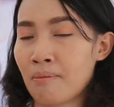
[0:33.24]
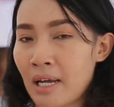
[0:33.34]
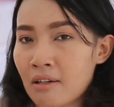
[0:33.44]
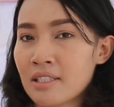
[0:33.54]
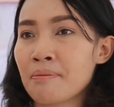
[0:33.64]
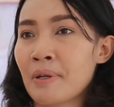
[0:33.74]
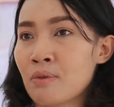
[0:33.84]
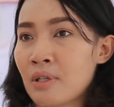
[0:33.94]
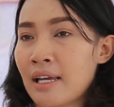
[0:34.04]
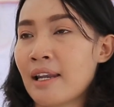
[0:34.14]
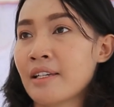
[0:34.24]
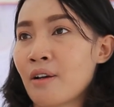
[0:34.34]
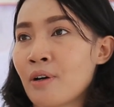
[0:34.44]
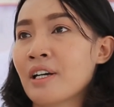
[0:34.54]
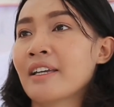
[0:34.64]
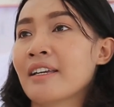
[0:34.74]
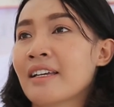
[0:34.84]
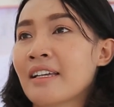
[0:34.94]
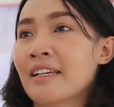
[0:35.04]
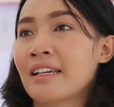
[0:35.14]
อจึงนำมาใช้เป็นส่วนผสม
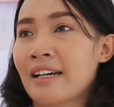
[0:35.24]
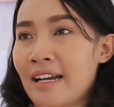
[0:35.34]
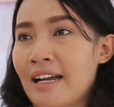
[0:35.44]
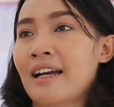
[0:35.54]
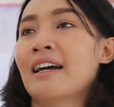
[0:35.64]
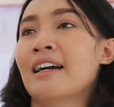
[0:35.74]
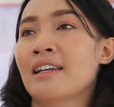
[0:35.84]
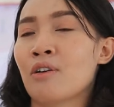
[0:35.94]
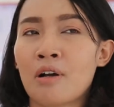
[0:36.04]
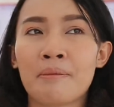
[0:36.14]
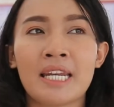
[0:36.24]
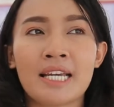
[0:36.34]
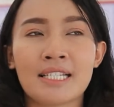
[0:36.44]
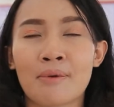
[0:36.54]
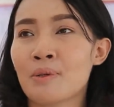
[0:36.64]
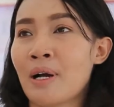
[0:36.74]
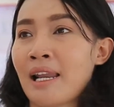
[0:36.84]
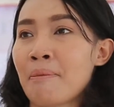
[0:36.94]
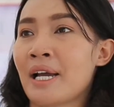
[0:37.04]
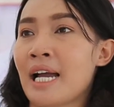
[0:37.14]
ทำให้ได้ทั้งความอร่อย
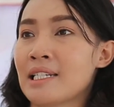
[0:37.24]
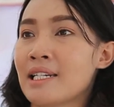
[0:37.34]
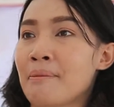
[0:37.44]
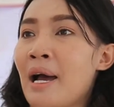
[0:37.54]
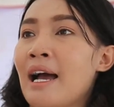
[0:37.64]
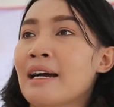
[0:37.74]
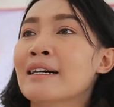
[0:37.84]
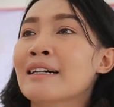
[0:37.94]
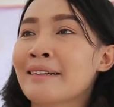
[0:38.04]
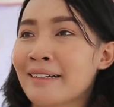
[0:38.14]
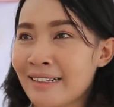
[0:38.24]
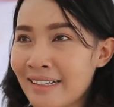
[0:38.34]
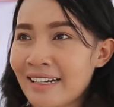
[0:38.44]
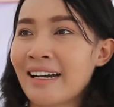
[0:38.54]
ได้ทั้งเรื่องของสุขภาพ